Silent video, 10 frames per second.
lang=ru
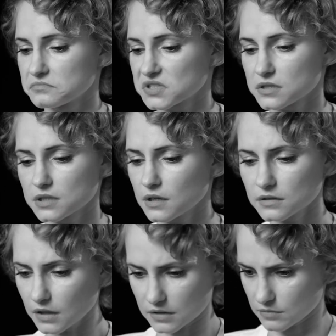у нас
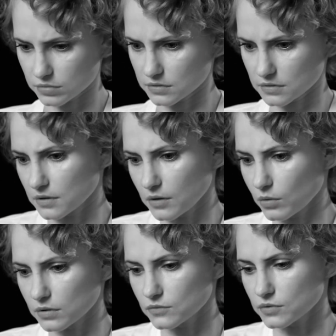никогда не было никакой
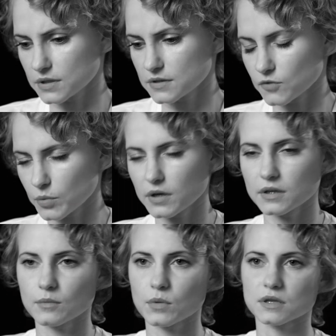конкуренции. Во-первых,
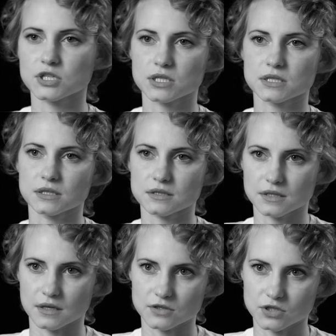она меня на 6 лет
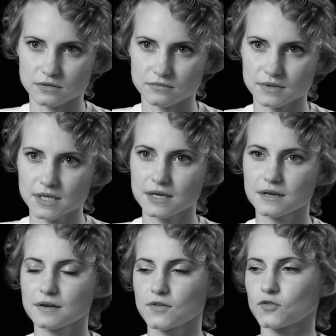старше.
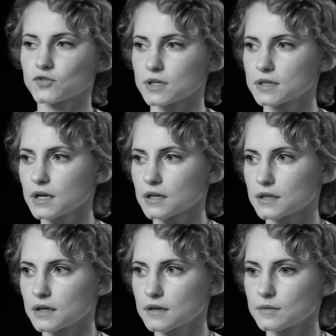Во-вторых,
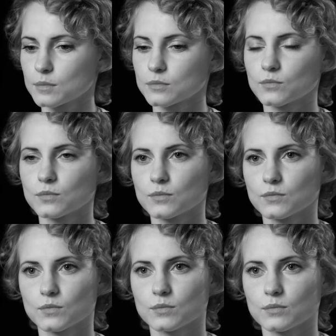она,
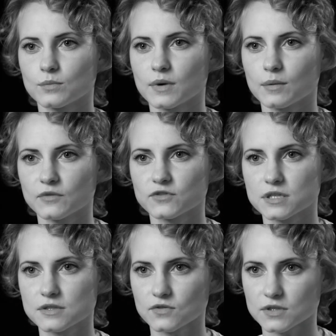мама в
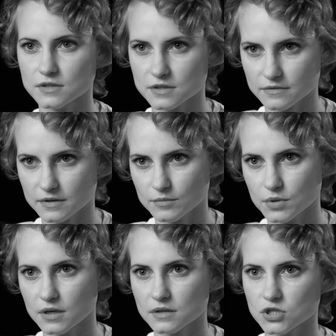детстве нас называла
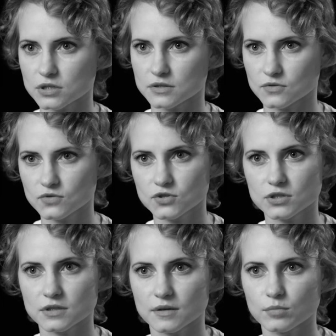Беляночка и
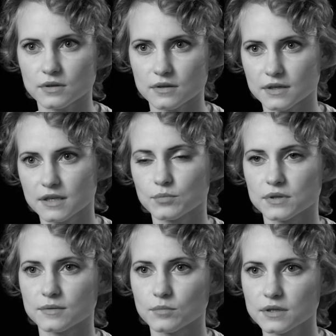Розочка. Я была
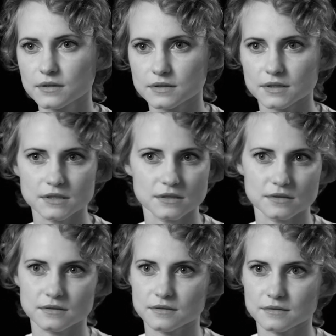кипельно-белая,
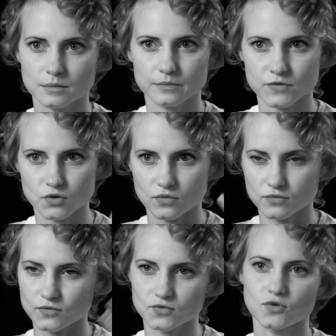Настя, тем, у
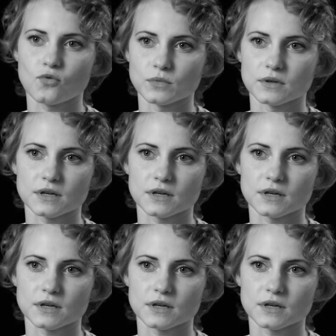нее темные